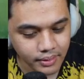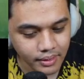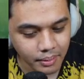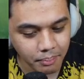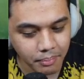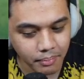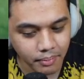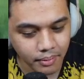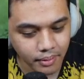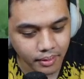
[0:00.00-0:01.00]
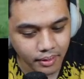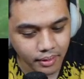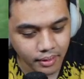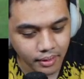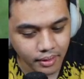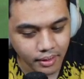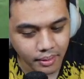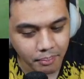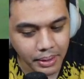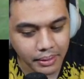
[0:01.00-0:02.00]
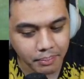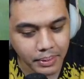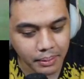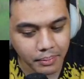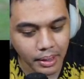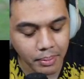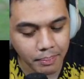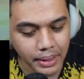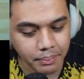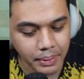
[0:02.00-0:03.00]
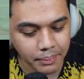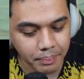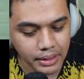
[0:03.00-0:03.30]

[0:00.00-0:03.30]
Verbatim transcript: ke sensor ke sensor Back, back apa back back back